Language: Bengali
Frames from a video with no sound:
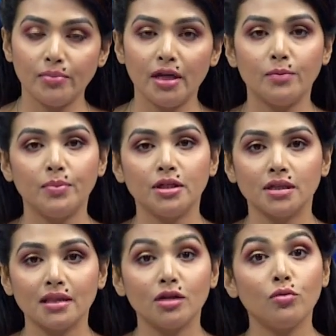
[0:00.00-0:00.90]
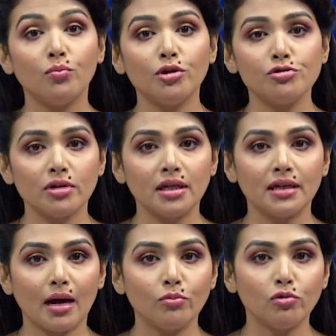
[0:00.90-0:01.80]
বিএনপি সাতানব্বই জনের
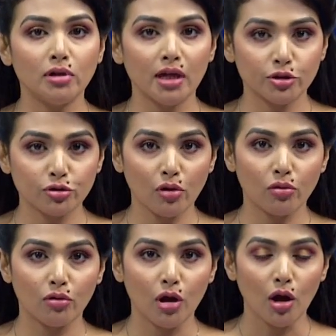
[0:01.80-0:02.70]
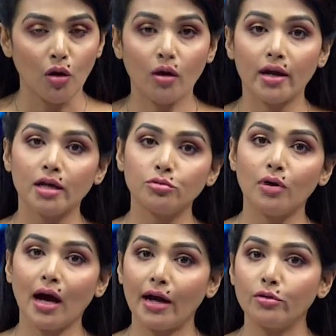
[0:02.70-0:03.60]
নাম উল্লেখ সহ অজ্ঞাত
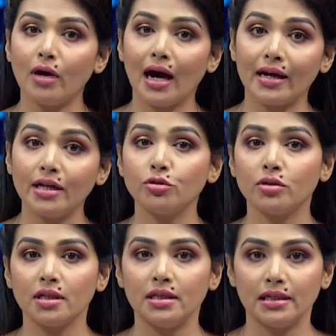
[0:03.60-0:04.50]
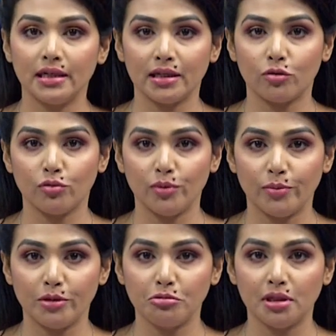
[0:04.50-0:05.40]
আরও আড়াই শতাধিক নেতাকর্মীর
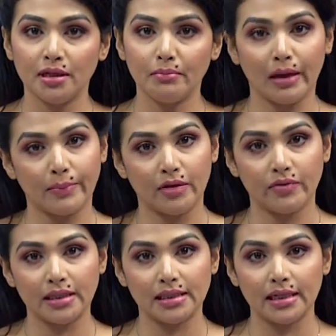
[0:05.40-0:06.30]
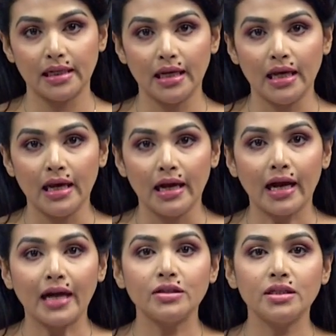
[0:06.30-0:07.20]
বিরুদ্ধে মামলা হয়েছে
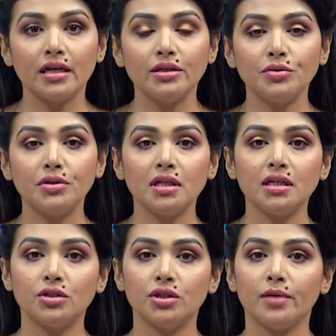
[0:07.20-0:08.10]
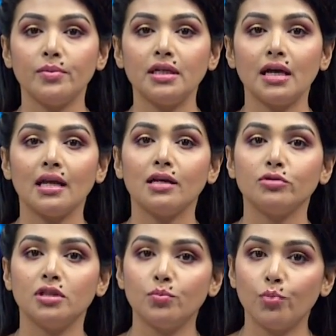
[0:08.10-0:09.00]
কাকচিরা ইউনিয়নের চেয়ারম্যান
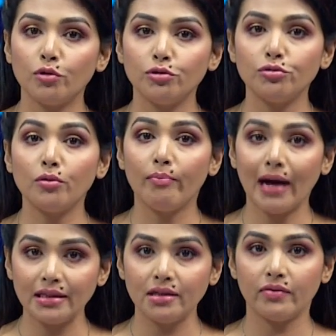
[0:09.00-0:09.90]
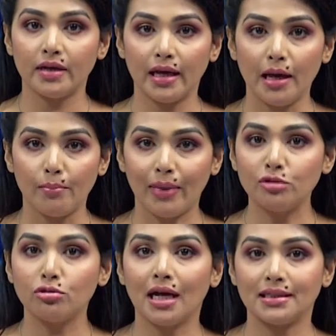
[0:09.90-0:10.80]
আলাউদ্দিন পল্টু বাদী হয়ে
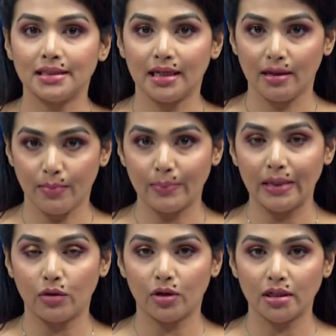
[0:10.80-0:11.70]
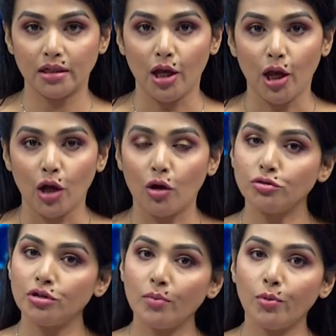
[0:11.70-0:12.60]
পাথরঘাটা থানায় মামলা করেন
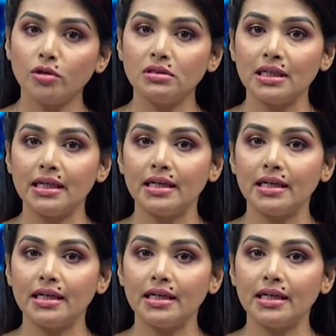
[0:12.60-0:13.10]
ঘটনার পর থেকে